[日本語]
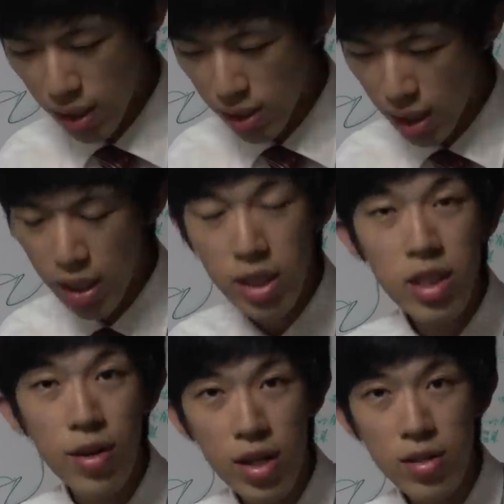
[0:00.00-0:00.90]
で宣伝し
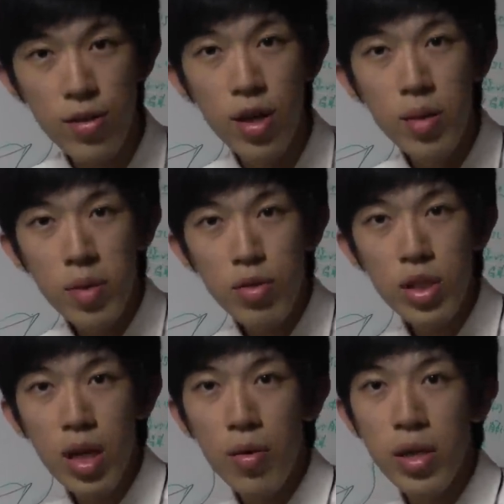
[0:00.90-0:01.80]
たわけですよ、まあ、そ
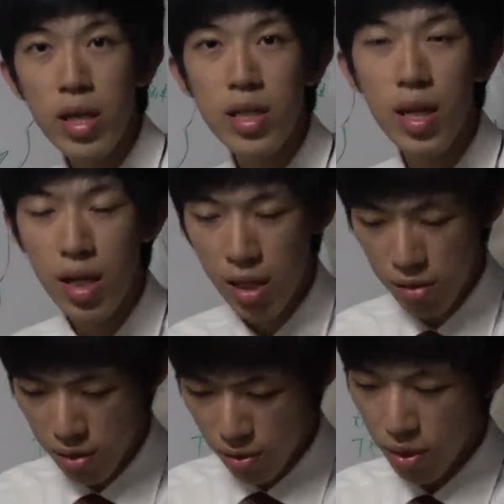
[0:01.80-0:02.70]
したらお客さんがねあ
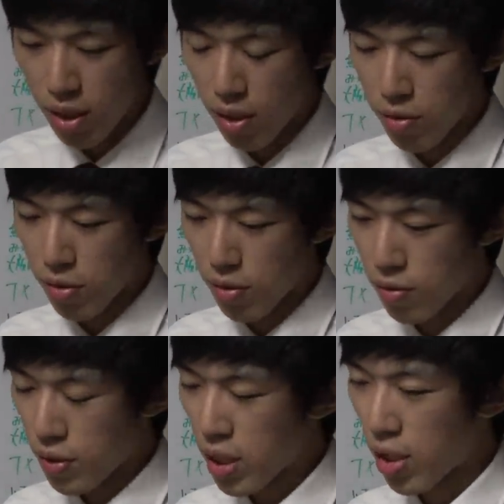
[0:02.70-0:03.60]
のすごいあの
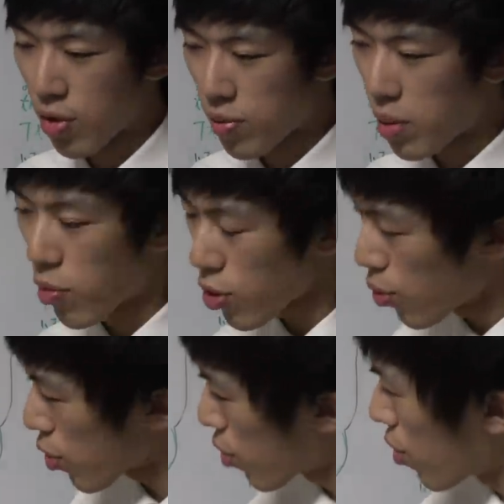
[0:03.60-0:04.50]
増えたようでも
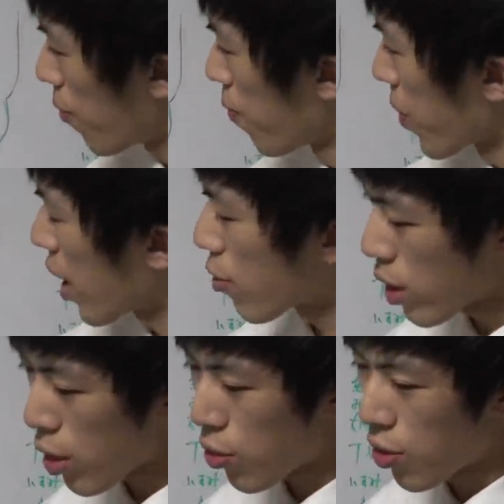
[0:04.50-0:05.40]
ともと
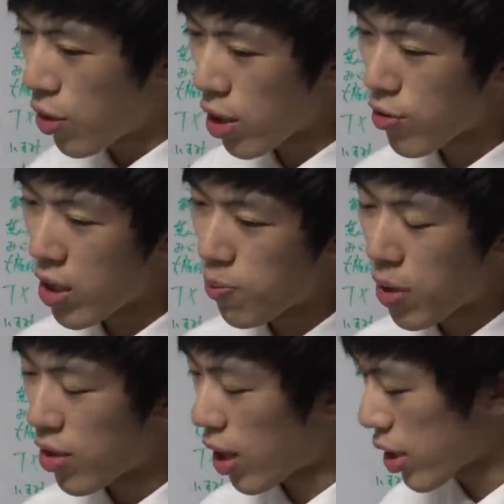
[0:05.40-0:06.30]
結構予約はいっ
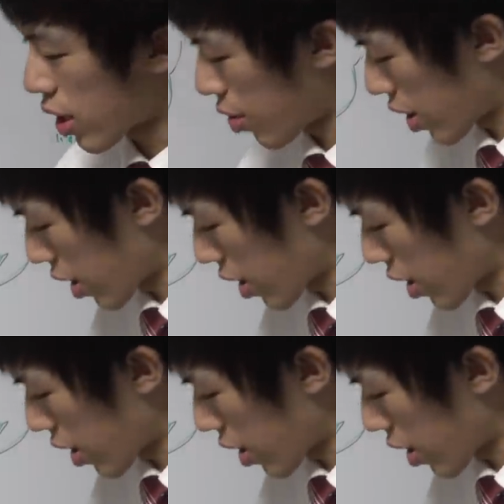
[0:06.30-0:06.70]
ぱいは入っては